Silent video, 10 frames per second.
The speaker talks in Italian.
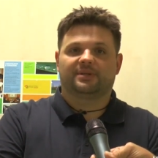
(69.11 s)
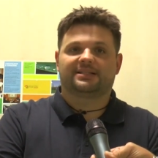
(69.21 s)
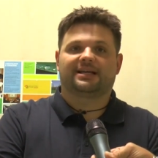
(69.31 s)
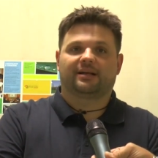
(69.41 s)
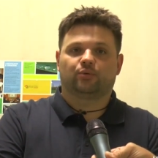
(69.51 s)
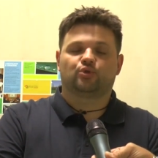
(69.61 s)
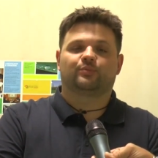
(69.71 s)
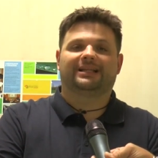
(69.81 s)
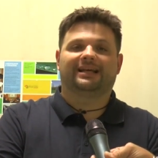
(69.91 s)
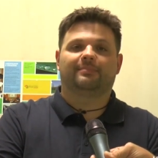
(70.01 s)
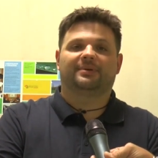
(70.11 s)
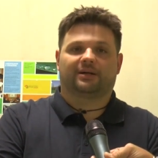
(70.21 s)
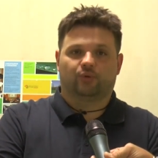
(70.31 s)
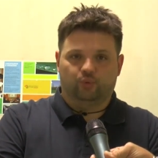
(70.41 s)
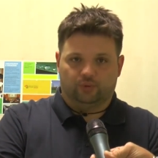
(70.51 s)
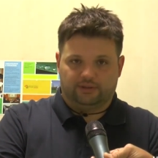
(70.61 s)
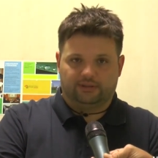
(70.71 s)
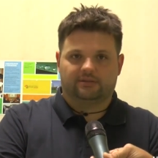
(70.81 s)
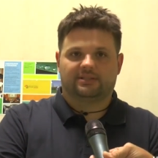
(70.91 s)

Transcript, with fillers: pensare a un ospedale per acuti